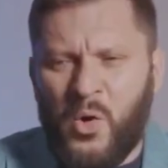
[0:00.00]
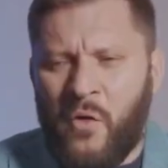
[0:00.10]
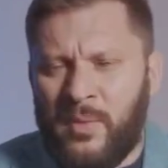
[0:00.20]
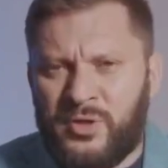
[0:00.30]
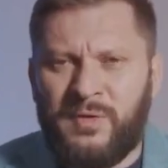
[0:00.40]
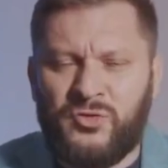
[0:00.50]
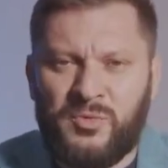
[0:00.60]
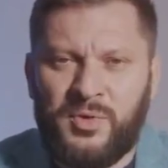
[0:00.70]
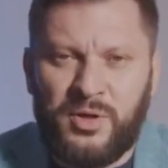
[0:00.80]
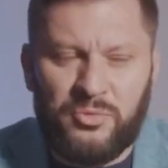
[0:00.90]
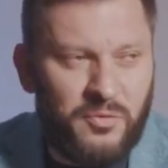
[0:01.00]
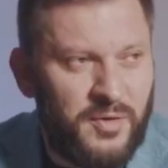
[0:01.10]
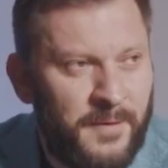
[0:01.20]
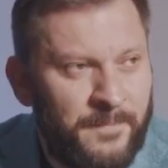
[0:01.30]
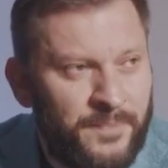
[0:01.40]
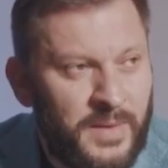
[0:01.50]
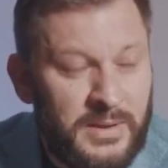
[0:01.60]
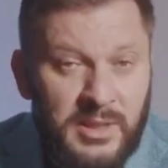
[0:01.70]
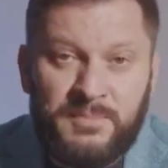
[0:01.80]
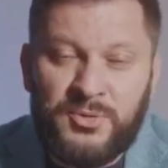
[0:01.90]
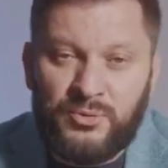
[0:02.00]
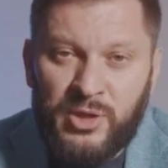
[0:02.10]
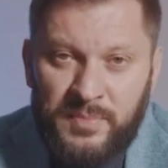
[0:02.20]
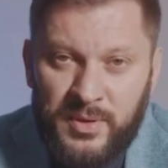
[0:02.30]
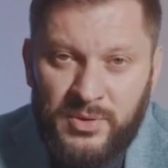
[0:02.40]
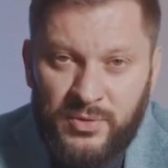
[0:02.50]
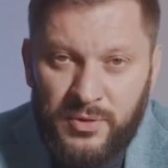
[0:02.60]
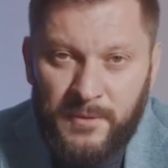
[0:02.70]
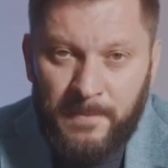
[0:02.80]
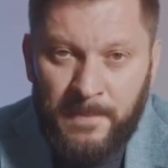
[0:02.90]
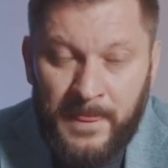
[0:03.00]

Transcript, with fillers: он вообще во всем хреновый. А знаете, почему так происходит?